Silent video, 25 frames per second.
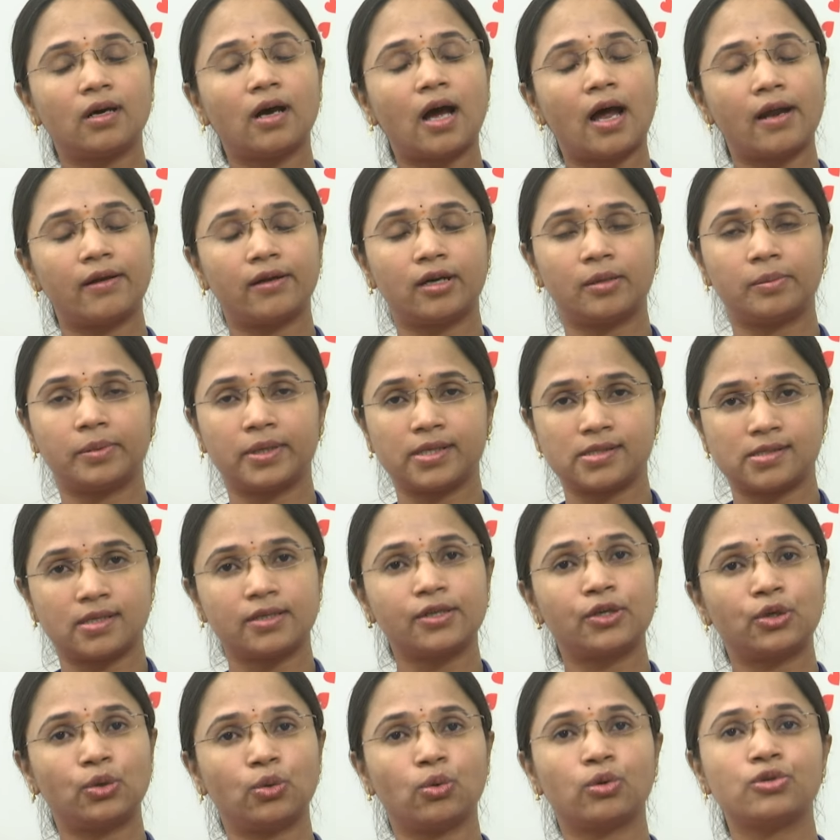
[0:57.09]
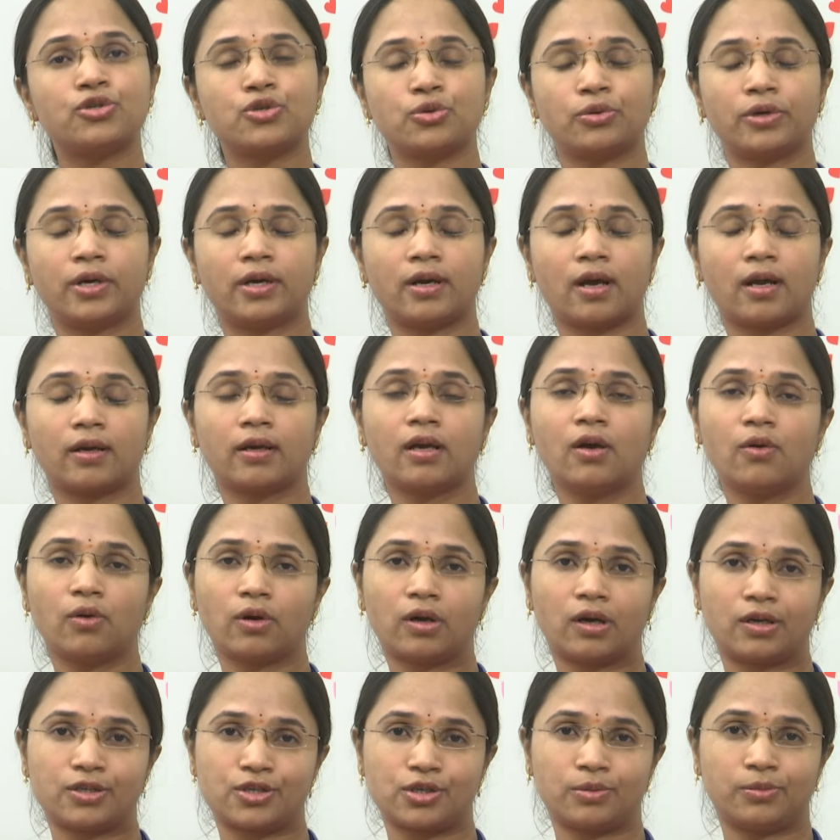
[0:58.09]
హండ్రెడ్ పర్సెంట్ క్యూర్ చూడడానికి
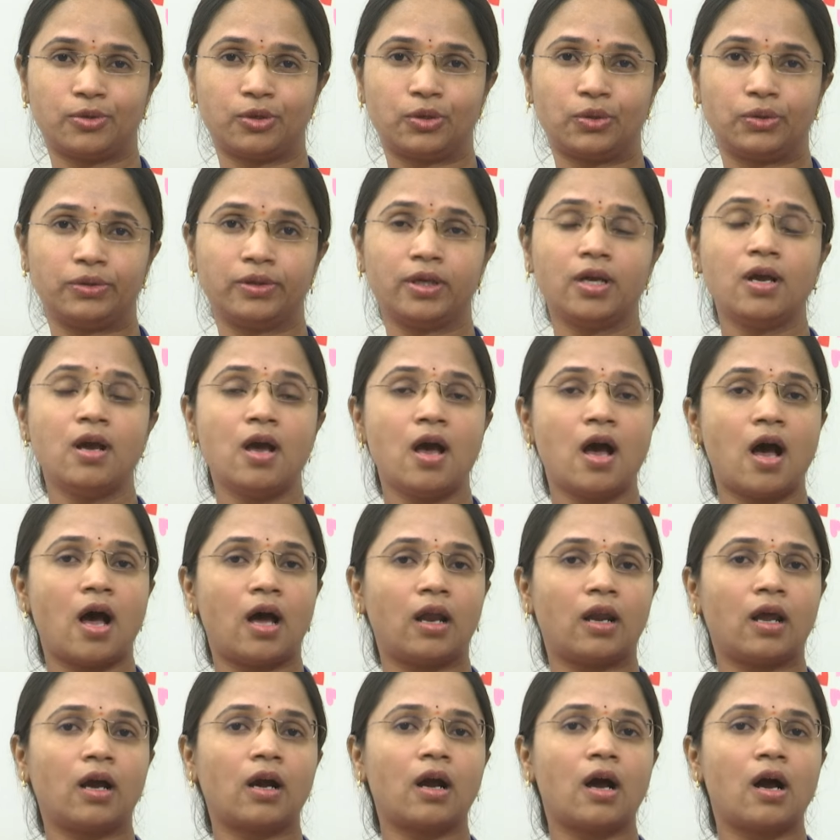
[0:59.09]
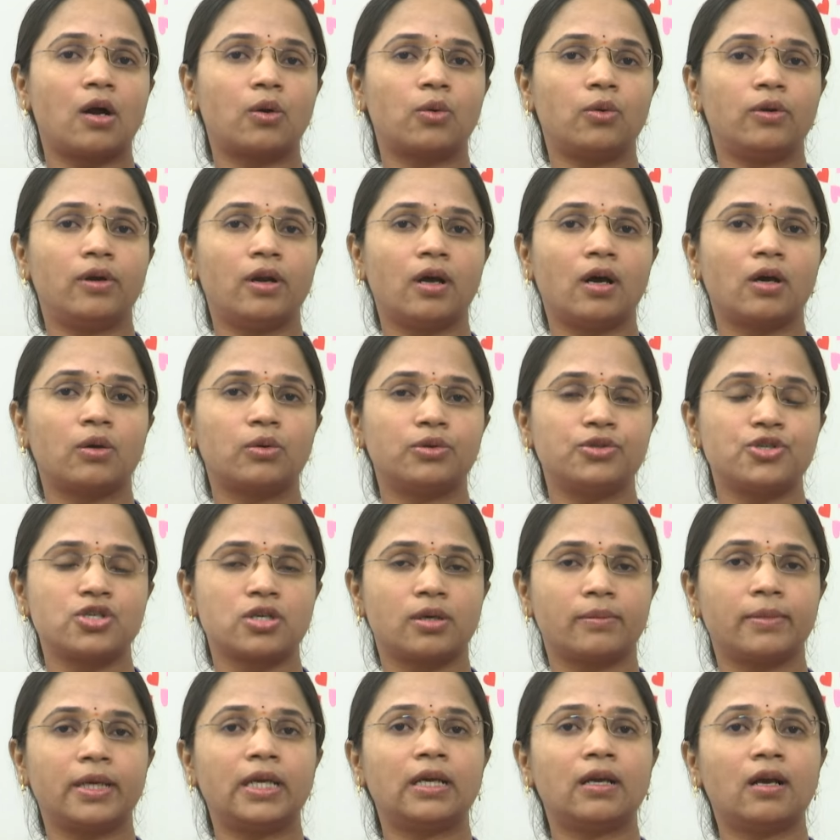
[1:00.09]
అవకాశం ఉంటుంది అలా కాకుండా
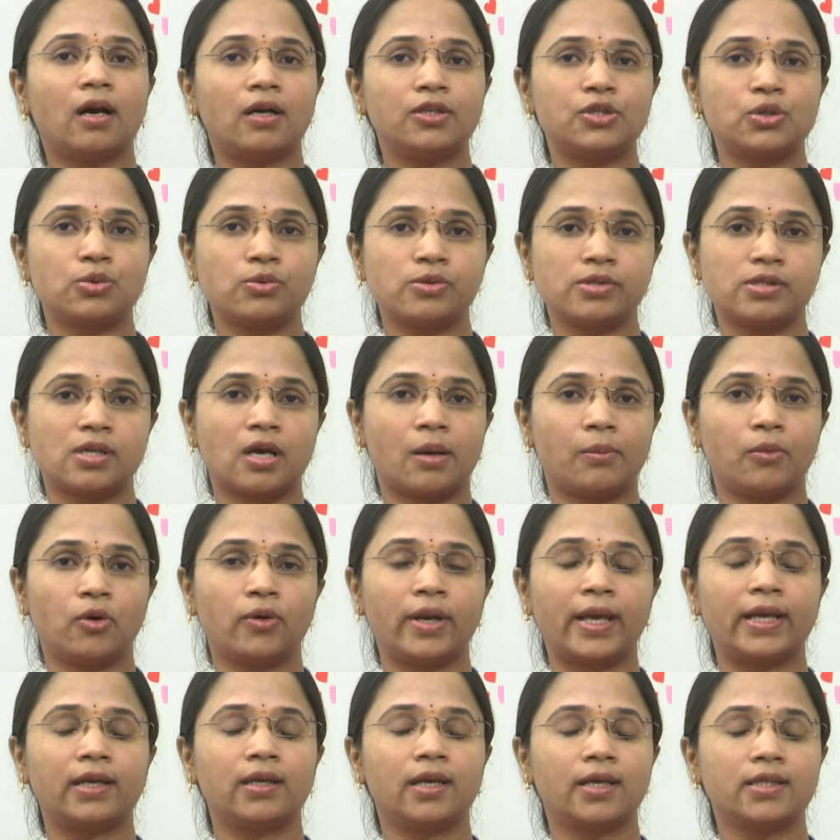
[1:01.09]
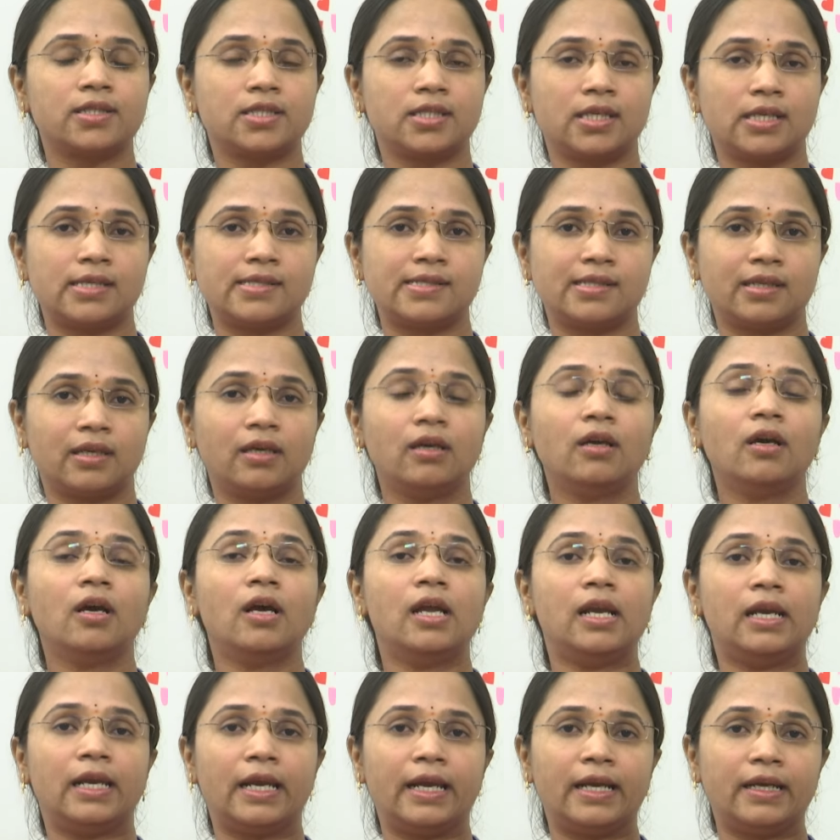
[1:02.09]
కొంచెం ఇంకా చూద్దాము నెగ్లెక్ట్ చేసి
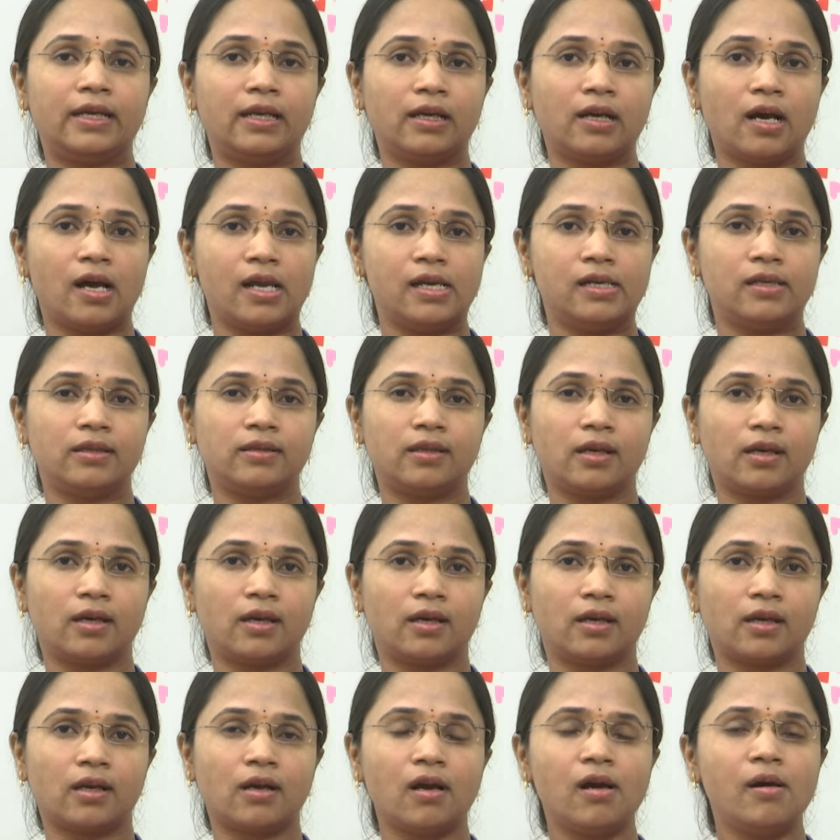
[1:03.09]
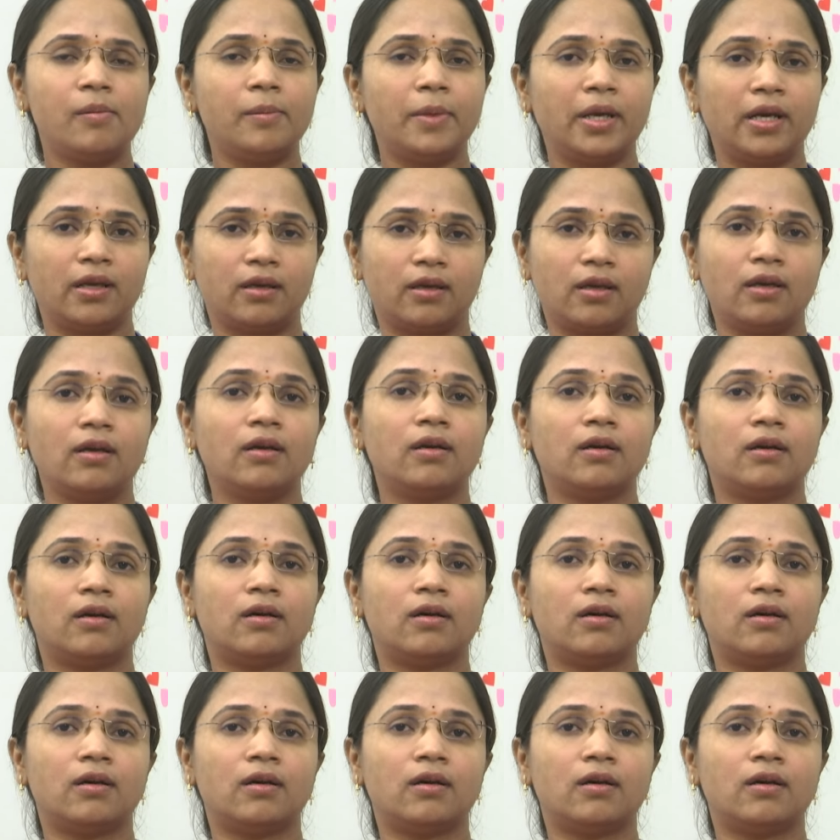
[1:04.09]
లేట్గా వెళ్తే కనుక మనకి